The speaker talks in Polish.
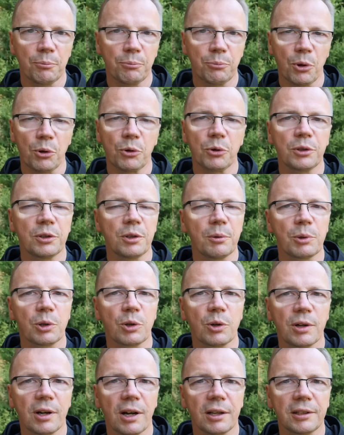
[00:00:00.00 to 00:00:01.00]
Pokój i dobro,
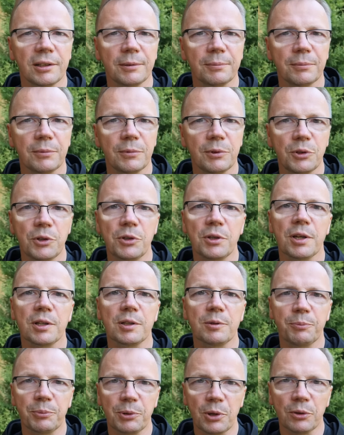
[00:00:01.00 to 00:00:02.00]
kochani. Dziś
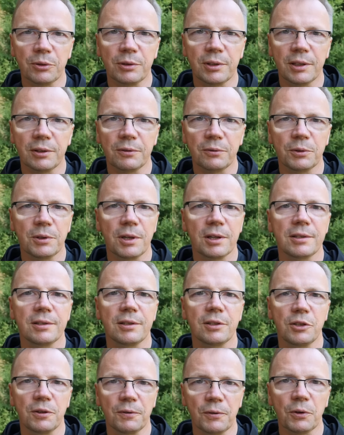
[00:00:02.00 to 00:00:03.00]
jest piątek,
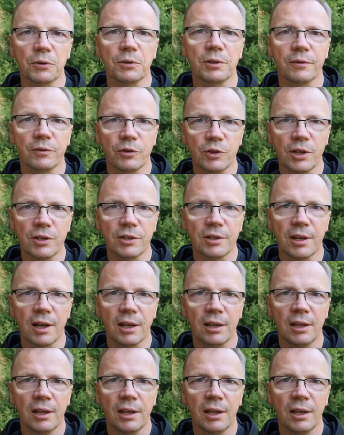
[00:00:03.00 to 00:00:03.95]
29 września.